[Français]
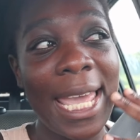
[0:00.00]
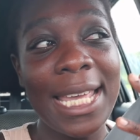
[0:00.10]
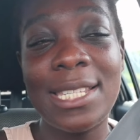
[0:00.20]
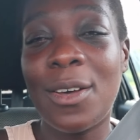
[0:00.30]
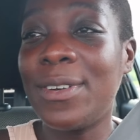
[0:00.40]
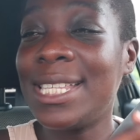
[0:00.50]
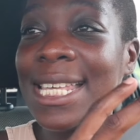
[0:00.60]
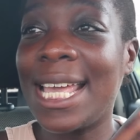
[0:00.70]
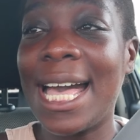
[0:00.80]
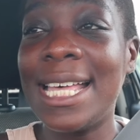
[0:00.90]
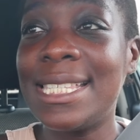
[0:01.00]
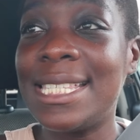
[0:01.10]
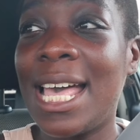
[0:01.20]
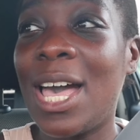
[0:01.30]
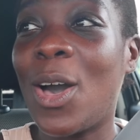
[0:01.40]
Et en fait c'est grâce
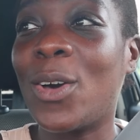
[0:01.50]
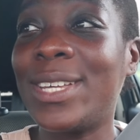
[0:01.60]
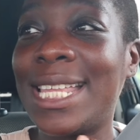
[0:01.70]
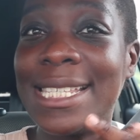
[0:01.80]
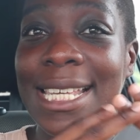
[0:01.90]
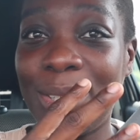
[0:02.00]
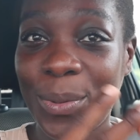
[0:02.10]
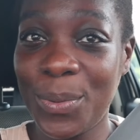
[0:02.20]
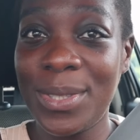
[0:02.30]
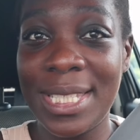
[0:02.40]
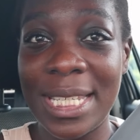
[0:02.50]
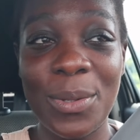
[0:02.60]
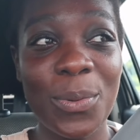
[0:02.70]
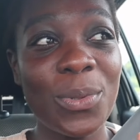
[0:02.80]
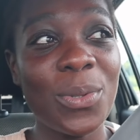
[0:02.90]
en fait à cette routine
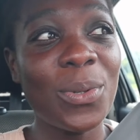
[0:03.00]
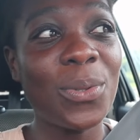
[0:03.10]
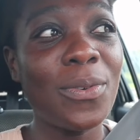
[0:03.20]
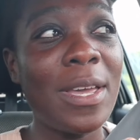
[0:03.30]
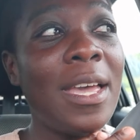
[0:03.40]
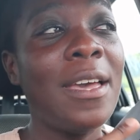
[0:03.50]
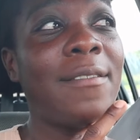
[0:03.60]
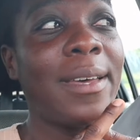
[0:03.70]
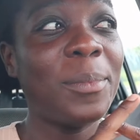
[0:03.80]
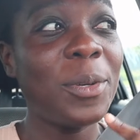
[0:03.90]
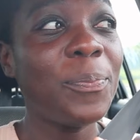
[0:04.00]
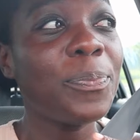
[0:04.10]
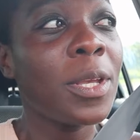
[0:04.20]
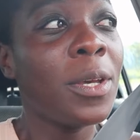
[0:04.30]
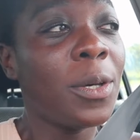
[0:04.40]
on se retrouvait vraiment
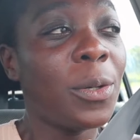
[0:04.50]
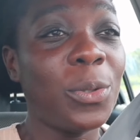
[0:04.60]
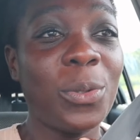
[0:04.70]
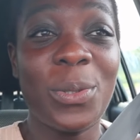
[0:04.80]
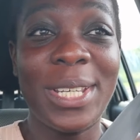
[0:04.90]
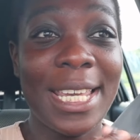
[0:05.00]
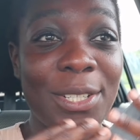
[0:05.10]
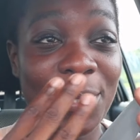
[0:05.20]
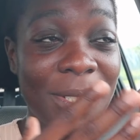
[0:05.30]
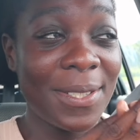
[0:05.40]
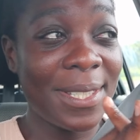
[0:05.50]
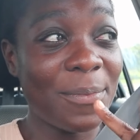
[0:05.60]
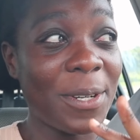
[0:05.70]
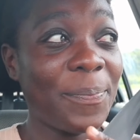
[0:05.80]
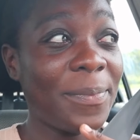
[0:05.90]
autour de quelque chose,
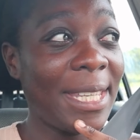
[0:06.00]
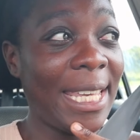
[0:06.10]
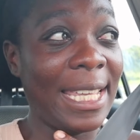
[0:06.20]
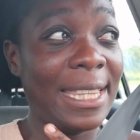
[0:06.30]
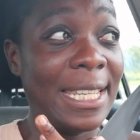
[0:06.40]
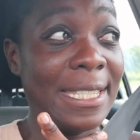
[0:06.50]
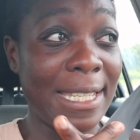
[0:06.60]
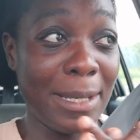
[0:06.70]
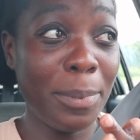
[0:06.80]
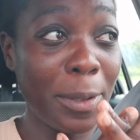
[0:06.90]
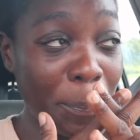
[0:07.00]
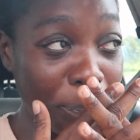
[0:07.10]
excusez-moi, qui était simple